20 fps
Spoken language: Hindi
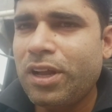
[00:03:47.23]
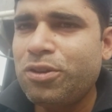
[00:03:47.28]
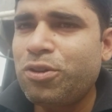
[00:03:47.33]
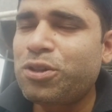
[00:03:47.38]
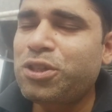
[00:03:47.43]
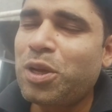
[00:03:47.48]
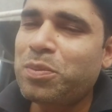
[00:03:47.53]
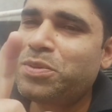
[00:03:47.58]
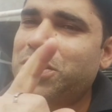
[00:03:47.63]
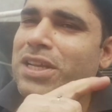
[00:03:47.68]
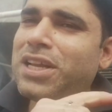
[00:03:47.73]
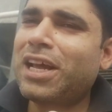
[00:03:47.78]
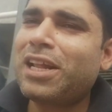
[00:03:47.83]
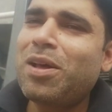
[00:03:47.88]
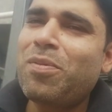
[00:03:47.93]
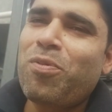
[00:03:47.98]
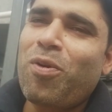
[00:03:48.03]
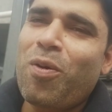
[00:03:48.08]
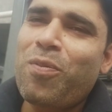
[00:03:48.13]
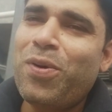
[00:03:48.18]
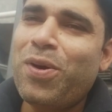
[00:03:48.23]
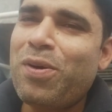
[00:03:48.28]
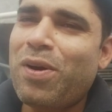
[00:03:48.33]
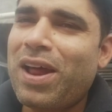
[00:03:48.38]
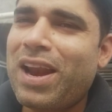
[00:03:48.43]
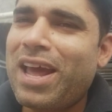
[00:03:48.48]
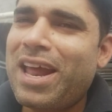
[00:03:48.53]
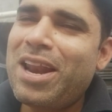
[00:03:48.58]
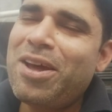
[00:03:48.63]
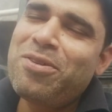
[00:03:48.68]
जो सबसे ज़्यादा प्रॉफिट
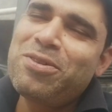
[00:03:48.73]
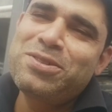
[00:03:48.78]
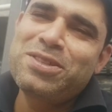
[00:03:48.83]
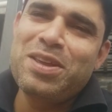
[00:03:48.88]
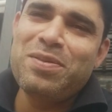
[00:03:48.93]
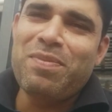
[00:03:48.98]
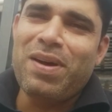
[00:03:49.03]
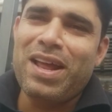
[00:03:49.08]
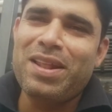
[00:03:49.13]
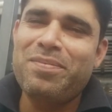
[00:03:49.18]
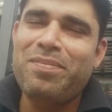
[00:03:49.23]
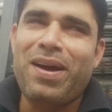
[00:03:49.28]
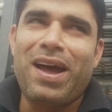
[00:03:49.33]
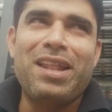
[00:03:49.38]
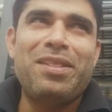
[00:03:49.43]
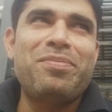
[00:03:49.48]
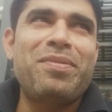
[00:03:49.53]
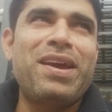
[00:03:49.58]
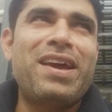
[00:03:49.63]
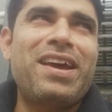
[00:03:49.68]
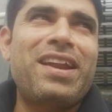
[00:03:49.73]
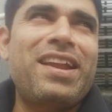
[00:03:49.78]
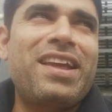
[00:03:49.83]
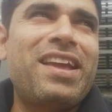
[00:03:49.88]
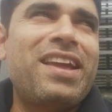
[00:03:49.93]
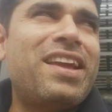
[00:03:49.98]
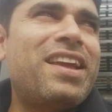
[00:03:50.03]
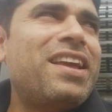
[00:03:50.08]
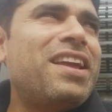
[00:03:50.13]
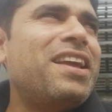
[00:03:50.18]
वाला है ना उसकी बात बाद में
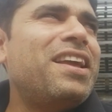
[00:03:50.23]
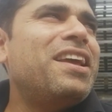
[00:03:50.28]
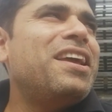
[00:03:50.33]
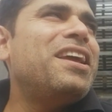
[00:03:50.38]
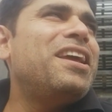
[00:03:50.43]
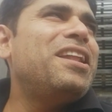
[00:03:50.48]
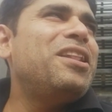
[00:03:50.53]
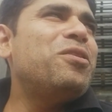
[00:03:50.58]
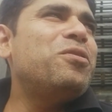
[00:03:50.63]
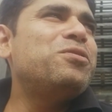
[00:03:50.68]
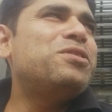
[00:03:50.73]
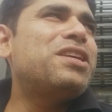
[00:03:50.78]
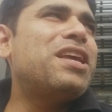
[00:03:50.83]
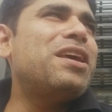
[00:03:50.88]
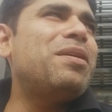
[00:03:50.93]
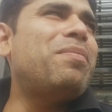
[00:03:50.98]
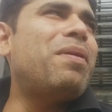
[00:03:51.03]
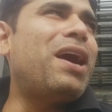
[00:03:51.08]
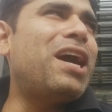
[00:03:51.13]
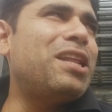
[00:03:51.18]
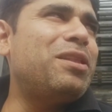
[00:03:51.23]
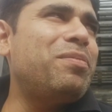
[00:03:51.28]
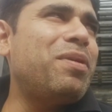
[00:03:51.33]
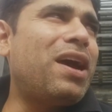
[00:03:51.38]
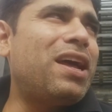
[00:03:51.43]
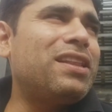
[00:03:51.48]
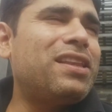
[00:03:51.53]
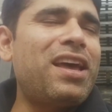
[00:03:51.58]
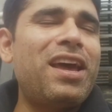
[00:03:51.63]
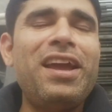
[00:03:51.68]
करेंगे तो उसके बाद में
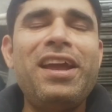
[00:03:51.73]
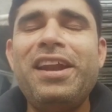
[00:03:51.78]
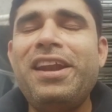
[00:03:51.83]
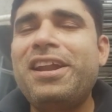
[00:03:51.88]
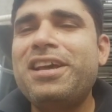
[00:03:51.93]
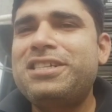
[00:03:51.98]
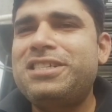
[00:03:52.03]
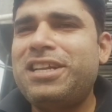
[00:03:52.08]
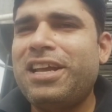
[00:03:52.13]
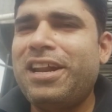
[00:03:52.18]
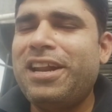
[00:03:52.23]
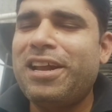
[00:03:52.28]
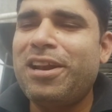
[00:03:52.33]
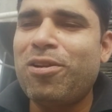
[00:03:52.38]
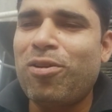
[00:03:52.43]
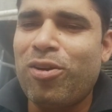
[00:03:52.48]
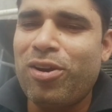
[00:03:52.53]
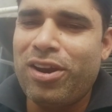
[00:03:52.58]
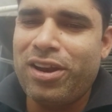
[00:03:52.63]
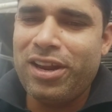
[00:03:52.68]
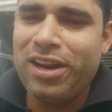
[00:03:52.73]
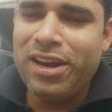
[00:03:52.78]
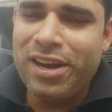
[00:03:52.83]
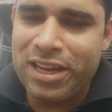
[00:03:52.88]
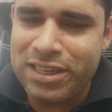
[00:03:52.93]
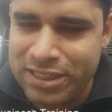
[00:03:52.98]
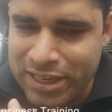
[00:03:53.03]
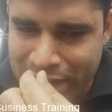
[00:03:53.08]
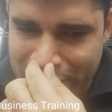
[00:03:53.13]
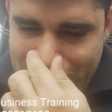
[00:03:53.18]
आता है इंडस्ट्रियल लॉन्ड्री
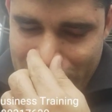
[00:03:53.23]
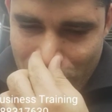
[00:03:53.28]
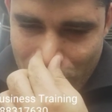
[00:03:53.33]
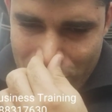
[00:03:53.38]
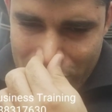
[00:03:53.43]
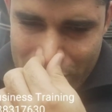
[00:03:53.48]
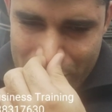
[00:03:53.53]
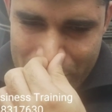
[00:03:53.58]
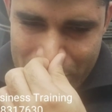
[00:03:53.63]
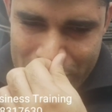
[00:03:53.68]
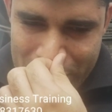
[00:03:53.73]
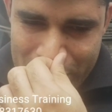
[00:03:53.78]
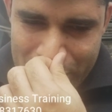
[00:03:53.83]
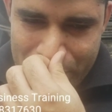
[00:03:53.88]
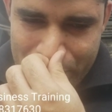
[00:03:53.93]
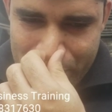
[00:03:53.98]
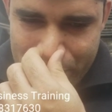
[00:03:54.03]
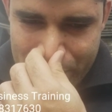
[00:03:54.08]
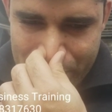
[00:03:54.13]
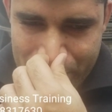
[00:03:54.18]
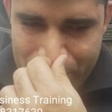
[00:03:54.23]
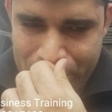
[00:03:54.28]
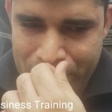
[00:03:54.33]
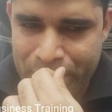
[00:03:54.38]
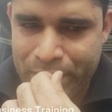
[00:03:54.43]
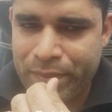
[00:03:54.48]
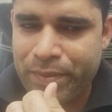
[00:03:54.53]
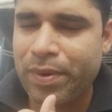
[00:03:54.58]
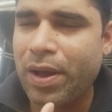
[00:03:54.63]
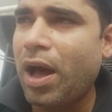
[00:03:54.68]
इंडस्ट्रियल लॉन्ड्री मतलब
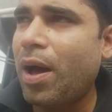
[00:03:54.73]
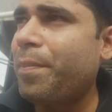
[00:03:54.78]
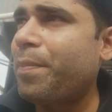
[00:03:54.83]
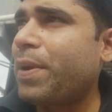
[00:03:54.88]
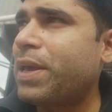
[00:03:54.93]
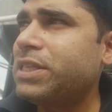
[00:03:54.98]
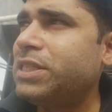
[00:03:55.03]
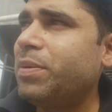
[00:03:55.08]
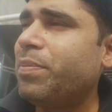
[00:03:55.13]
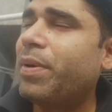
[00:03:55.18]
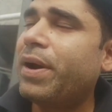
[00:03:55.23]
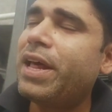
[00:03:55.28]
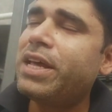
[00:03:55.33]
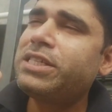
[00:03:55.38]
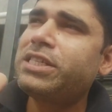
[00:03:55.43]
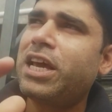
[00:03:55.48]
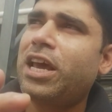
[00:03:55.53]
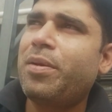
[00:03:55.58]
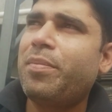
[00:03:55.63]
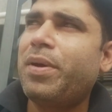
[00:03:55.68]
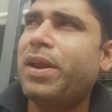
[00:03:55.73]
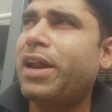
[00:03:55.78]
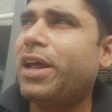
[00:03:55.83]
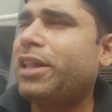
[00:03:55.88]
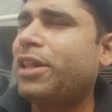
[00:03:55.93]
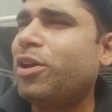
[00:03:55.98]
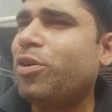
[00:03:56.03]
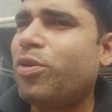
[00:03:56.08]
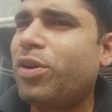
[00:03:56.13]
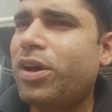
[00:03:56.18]
आप किसी बड़े शहर में
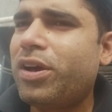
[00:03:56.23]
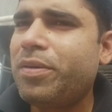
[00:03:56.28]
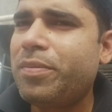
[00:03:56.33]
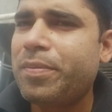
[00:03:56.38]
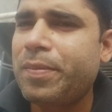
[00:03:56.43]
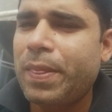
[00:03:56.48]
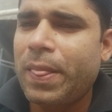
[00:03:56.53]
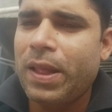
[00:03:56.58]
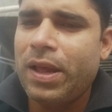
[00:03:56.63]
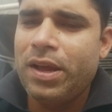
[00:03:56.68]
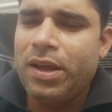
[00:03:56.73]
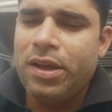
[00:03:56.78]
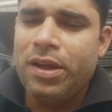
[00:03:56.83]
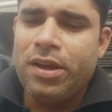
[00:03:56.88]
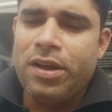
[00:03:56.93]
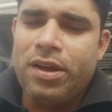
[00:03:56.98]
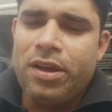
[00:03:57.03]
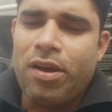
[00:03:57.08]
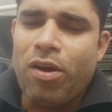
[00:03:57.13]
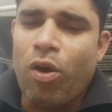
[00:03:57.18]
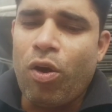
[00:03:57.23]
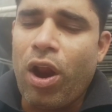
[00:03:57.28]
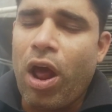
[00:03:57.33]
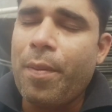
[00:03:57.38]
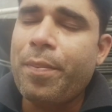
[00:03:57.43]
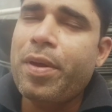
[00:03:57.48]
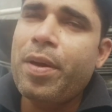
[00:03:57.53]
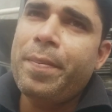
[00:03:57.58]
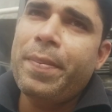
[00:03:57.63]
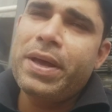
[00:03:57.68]
रहते हो ना और
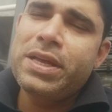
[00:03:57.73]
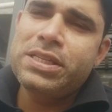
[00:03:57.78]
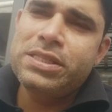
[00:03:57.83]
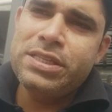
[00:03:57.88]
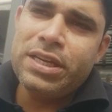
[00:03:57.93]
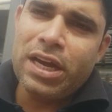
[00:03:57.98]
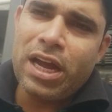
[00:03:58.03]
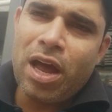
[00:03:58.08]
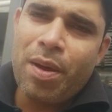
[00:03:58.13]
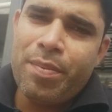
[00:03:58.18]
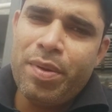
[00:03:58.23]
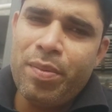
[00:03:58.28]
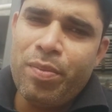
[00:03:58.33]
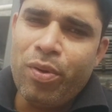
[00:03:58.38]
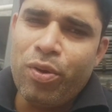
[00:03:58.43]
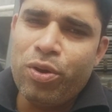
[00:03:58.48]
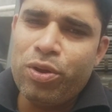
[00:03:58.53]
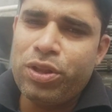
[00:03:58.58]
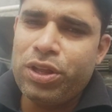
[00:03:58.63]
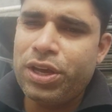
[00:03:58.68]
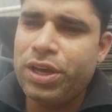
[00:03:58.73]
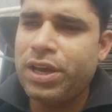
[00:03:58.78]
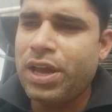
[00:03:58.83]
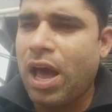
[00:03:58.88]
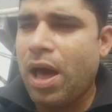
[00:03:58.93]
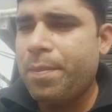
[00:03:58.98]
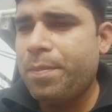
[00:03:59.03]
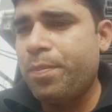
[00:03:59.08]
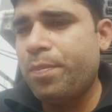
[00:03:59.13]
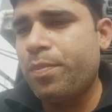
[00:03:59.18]
आपके पास जगह भी बहुत है
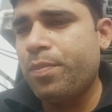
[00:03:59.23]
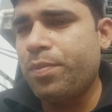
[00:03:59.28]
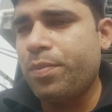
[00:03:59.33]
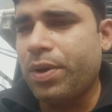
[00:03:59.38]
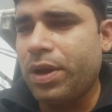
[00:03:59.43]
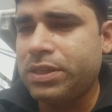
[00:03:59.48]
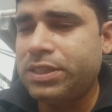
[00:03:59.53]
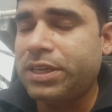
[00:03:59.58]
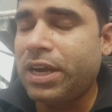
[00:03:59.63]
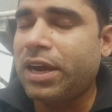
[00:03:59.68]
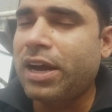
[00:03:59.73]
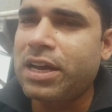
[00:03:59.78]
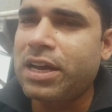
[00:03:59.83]
आप अच्छा